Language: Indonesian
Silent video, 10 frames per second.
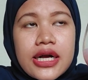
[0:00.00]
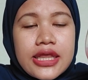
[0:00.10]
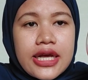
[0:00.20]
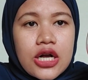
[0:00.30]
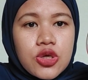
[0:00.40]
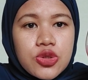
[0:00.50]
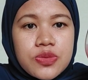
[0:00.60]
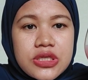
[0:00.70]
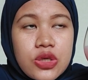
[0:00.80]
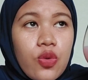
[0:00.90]
ketika
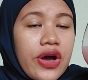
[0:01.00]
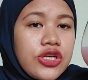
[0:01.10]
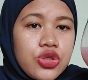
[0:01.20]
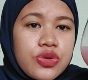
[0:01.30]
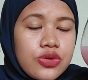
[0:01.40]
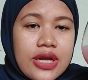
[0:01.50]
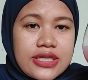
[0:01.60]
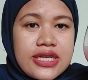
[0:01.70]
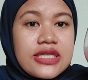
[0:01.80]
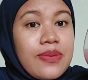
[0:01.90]
konsumsi waiju itu
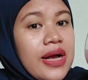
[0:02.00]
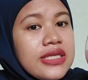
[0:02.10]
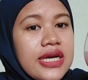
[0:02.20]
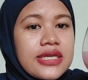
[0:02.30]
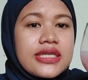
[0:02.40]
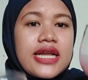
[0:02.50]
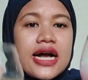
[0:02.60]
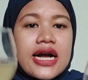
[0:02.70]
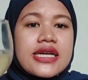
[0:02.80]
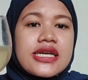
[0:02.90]
rasanya sama aja.
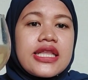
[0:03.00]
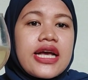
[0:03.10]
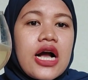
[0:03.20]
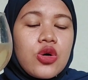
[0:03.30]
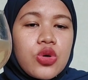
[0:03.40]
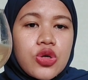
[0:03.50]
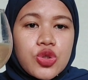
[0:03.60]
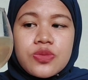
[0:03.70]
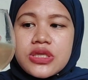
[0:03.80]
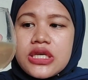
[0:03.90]
Sedangkan ketika aku
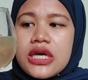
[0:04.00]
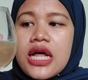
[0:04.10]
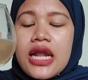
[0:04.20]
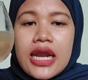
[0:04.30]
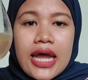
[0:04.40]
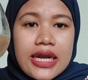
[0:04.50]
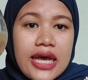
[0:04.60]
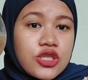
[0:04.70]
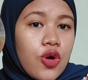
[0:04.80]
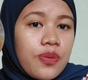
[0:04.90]
konsumsi Laili
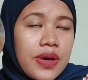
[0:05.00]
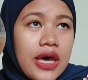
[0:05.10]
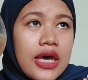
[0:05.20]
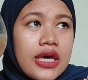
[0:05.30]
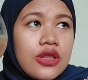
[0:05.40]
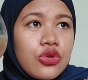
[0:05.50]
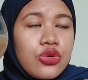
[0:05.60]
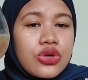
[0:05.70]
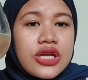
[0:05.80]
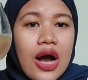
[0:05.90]
SOP
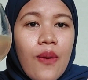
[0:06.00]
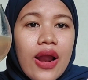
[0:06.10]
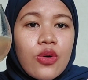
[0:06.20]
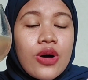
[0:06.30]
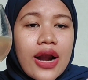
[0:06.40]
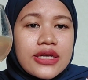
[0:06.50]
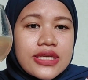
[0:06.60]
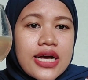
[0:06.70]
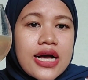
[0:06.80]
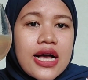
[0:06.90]
itu di awal aku
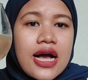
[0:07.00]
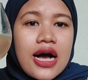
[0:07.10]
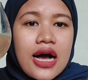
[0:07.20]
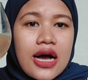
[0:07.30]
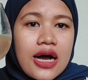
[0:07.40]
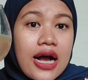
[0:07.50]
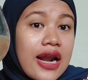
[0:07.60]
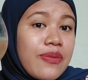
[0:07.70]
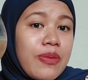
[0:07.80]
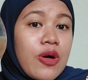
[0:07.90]
ngerasa uh,
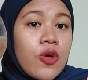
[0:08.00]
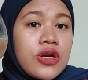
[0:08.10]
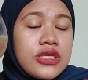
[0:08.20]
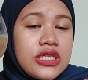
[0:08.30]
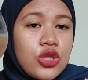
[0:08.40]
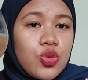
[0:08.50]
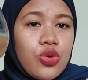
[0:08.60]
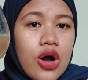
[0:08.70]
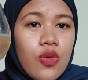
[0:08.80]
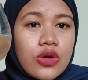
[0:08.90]
karena memang kondisi
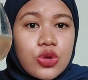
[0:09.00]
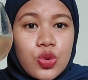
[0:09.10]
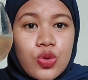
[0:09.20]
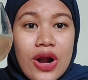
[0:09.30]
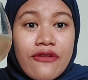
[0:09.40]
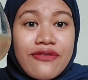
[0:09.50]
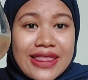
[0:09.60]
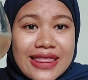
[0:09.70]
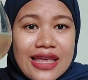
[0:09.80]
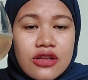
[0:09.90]
tubuh aku waktu itu kurang
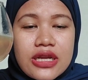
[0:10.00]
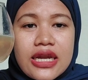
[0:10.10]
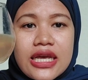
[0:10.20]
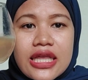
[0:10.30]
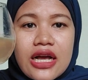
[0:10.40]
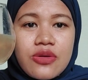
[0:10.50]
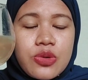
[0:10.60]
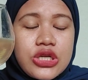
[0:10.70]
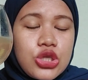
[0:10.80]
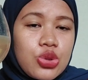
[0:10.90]
fit gitu loh. Jadi ketika
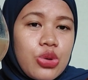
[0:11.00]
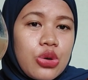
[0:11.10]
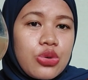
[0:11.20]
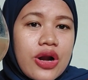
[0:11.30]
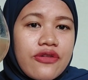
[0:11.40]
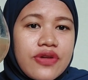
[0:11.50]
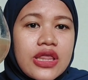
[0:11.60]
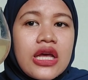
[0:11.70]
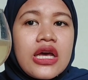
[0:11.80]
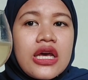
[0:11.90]
kondisi tubuh aku kurang
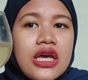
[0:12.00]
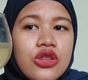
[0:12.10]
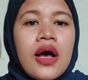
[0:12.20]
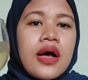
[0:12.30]
fit itu